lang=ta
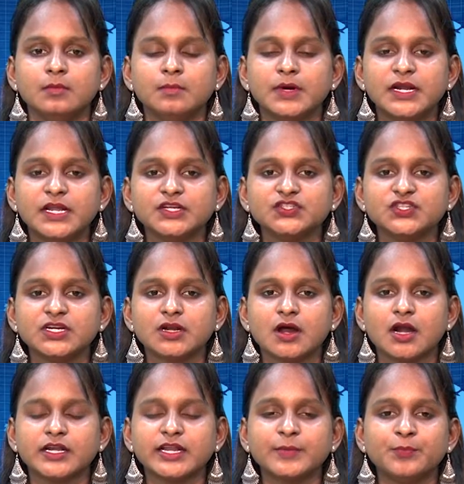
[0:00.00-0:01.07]
மலேசிய
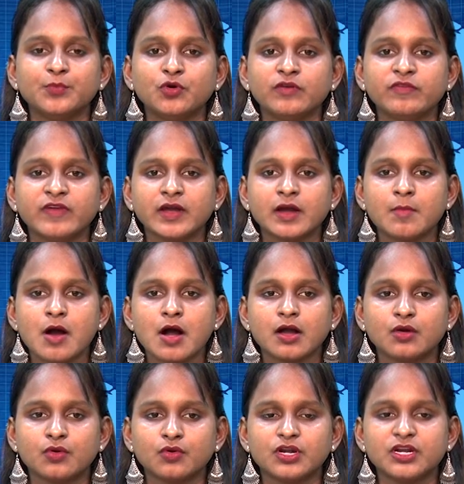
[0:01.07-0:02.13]
நாட்டை
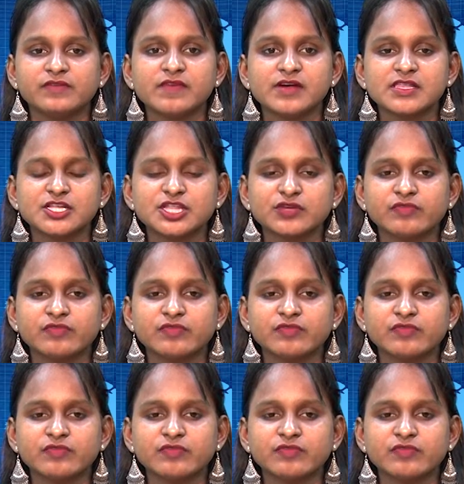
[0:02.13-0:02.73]
பூர்வீகமாக கொண்டு வசித்து